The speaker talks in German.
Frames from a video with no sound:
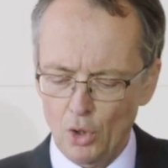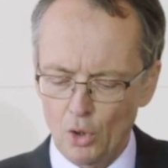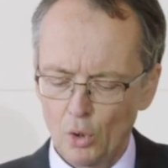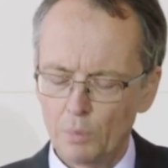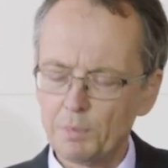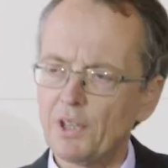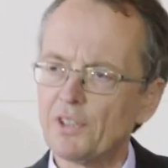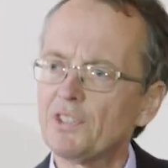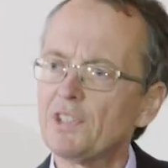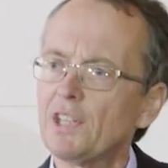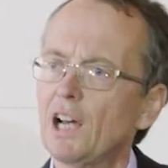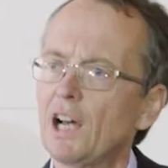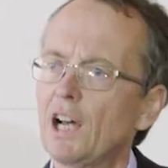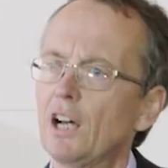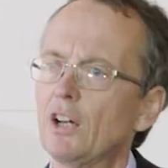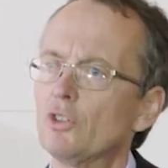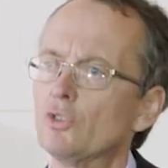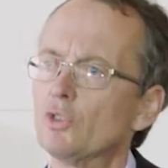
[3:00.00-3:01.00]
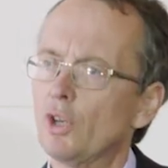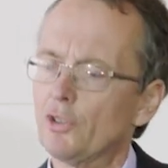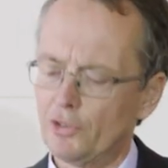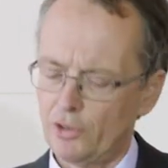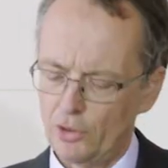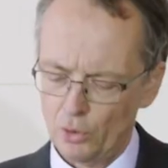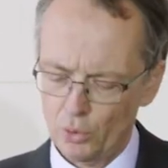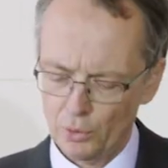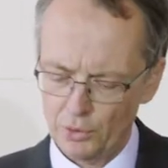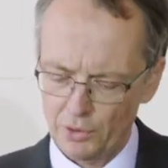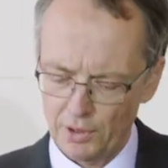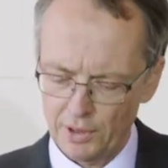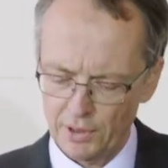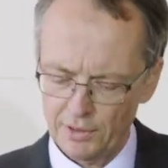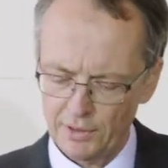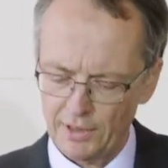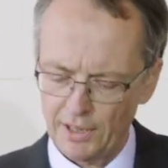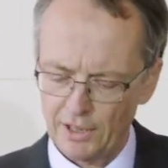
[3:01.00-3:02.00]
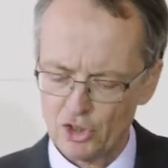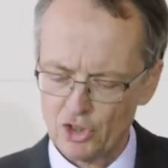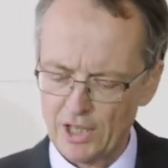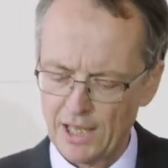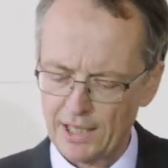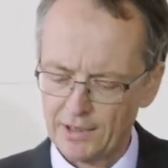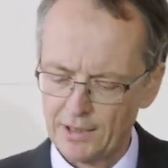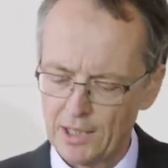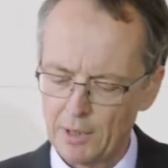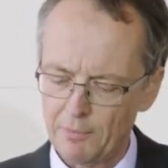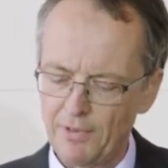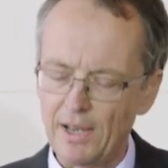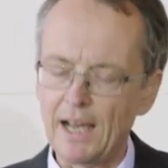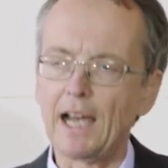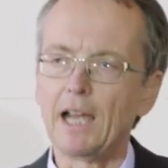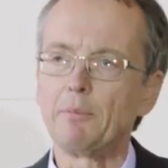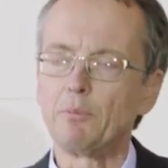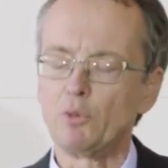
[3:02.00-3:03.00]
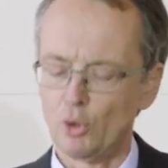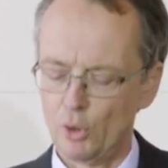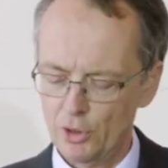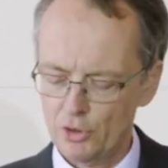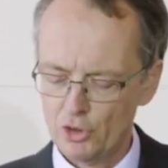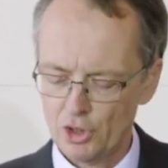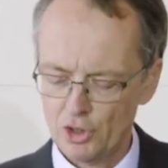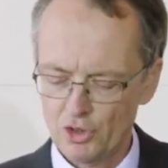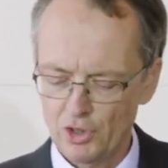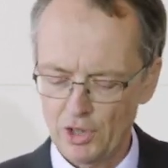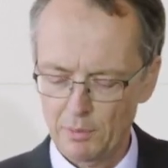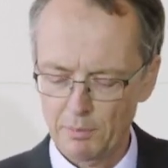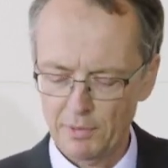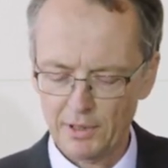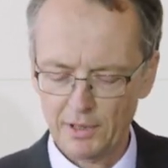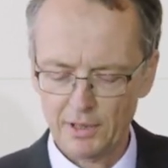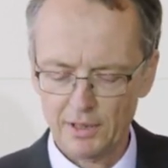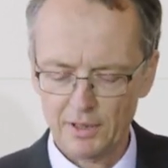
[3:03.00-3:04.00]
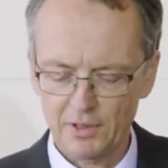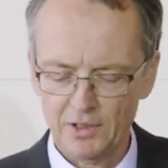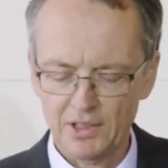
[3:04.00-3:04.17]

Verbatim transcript: Um das Jahr 1900 entstanden im Verein Deutscher Chemiker